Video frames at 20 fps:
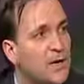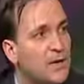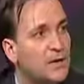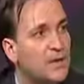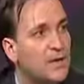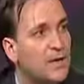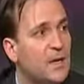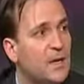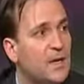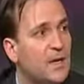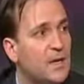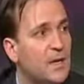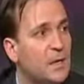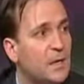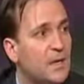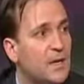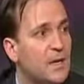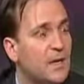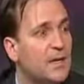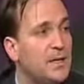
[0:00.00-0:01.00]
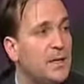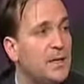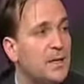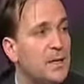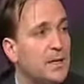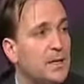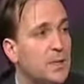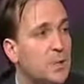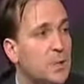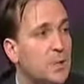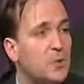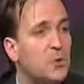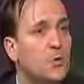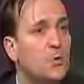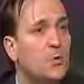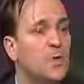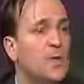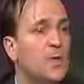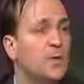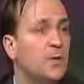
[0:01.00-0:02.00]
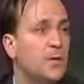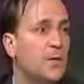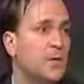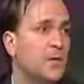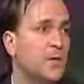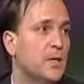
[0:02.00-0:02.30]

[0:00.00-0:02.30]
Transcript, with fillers: margen de la ley, eran ilegales, con lo cual